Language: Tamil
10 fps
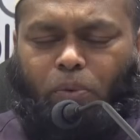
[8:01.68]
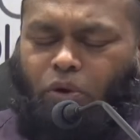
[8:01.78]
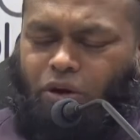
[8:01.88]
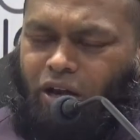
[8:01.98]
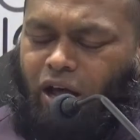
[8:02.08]

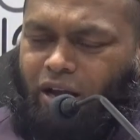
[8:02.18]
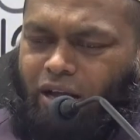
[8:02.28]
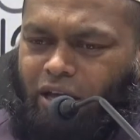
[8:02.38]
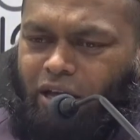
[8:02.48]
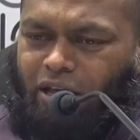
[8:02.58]

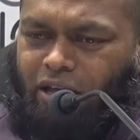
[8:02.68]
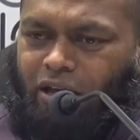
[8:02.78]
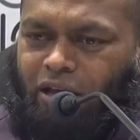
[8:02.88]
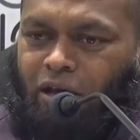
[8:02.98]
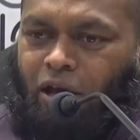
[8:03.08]
போகின்றார்களே
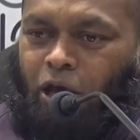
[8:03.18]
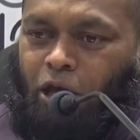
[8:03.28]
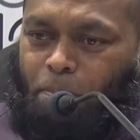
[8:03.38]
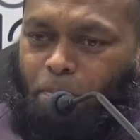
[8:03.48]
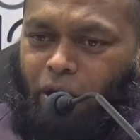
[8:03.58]

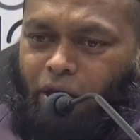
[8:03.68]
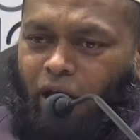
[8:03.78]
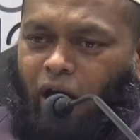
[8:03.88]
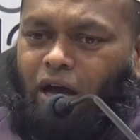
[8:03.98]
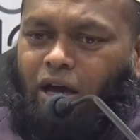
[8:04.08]

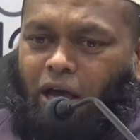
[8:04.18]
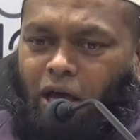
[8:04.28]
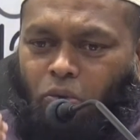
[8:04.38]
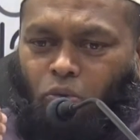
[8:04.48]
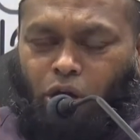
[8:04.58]
இப்படியாக
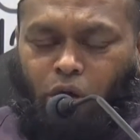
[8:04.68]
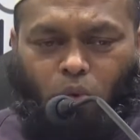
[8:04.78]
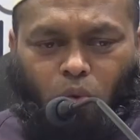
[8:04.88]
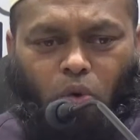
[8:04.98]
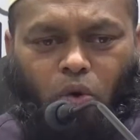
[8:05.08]
எங்களுடைய
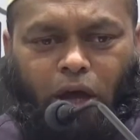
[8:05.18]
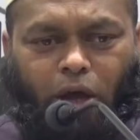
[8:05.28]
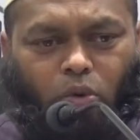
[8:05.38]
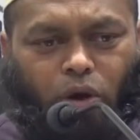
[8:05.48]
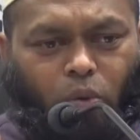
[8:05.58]
ரூஹ
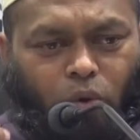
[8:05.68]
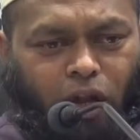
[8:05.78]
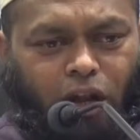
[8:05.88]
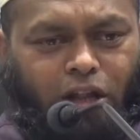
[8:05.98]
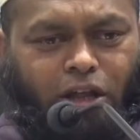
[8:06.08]
எங்களுடைய
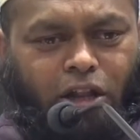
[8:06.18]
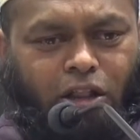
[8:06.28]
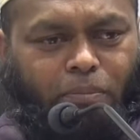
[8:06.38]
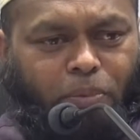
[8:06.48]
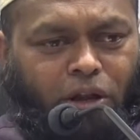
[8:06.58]
உடலில்
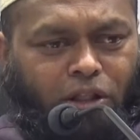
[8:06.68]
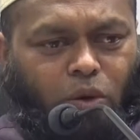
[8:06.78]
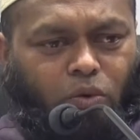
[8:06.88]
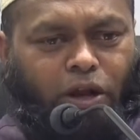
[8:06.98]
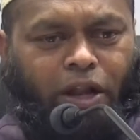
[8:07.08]
இருந்து
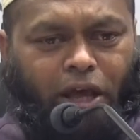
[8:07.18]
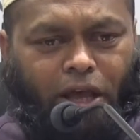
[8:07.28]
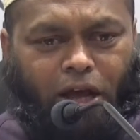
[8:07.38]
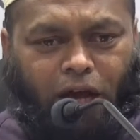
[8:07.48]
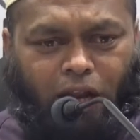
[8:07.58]
பிரிந்தவுடனே
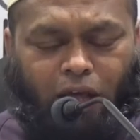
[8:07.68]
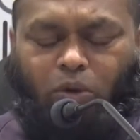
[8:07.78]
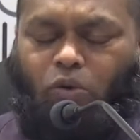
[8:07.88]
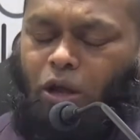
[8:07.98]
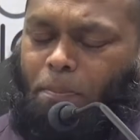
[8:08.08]
எங்களை
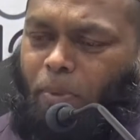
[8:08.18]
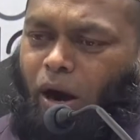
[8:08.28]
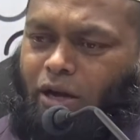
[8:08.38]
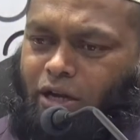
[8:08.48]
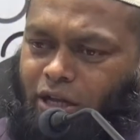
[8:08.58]

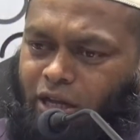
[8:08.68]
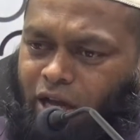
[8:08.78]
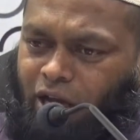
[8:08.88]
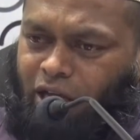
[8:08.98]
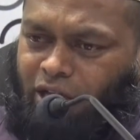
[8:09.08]
குளிப்பாட்டி
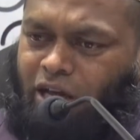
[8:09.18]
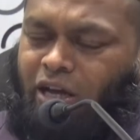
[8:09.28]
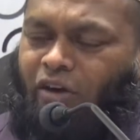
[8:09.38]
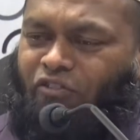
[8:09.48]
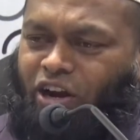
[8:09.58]
எங்களுக்கு
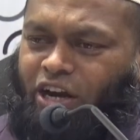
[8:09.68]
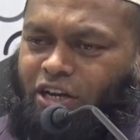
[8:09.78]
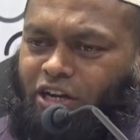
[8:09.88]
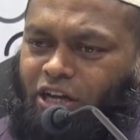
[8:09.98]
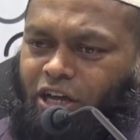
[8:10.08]

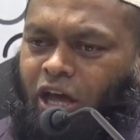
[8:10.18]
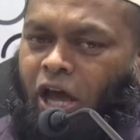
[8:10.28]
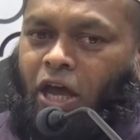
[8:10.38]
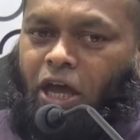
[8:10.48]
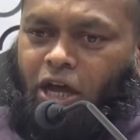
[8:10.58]
கஃனிட்டு
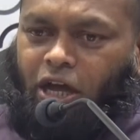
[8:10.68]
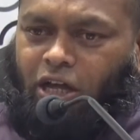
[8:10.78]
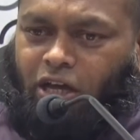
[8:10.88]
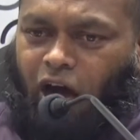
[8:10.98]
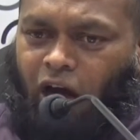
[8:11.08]

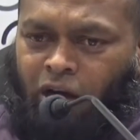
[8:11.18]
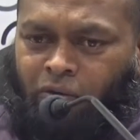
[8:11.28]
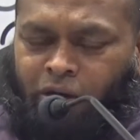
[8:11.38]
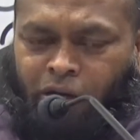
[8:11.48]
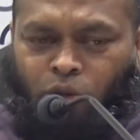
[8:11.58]
எங்களுக்காக
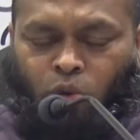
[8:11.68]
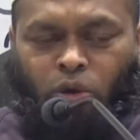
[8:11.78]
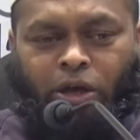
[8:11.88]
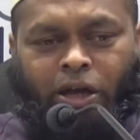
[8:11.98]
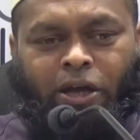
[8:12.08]
வேண்டி
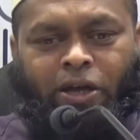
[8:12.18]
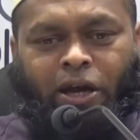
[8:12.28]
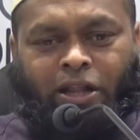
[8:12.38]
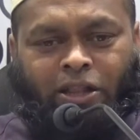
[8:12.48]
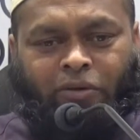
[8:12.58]
தொழுகையை
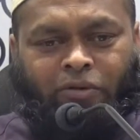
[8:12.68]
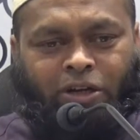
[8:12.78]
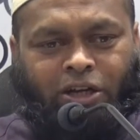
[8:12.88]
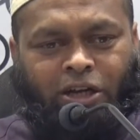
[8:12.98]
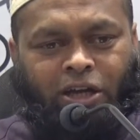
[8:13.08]

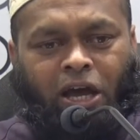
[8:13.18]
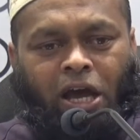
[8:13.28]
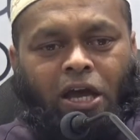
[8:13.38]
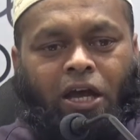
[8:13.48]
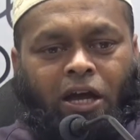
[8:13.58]
நடத்திவிட்டு
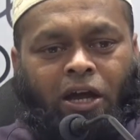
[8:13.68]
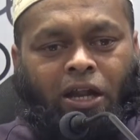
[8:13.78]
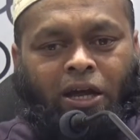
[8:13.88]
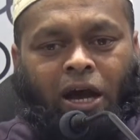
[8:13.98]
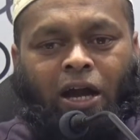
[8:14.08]

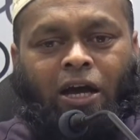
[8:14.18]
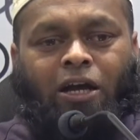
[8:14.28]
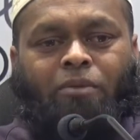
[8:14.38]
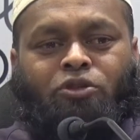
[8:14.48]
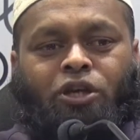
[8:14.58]
எங்களை
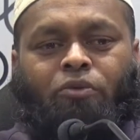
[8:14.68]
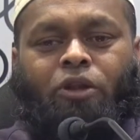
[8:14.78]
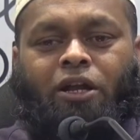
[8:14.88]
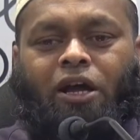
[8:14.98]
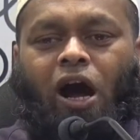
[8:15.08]
அடக்கம்
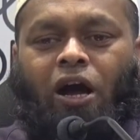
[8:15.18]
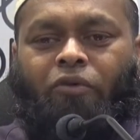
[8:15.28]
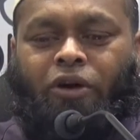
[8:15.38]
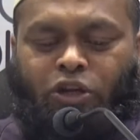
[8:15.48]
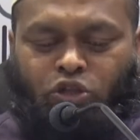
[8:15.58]
செய்வதற்காக
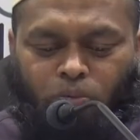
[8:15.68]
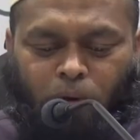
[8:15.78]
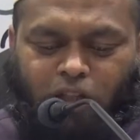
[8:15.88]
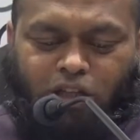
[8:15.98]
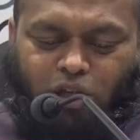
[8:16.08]
வேண்டி
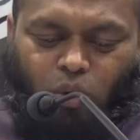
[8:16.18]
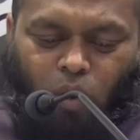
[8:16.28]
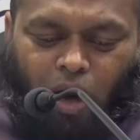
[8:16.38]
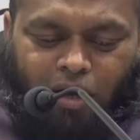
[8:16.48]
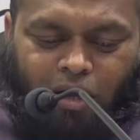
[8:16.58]
சுமந்து
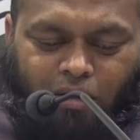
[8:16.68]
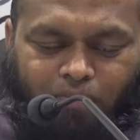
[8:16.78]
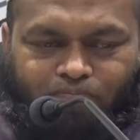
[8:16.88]
செல்வார்கள்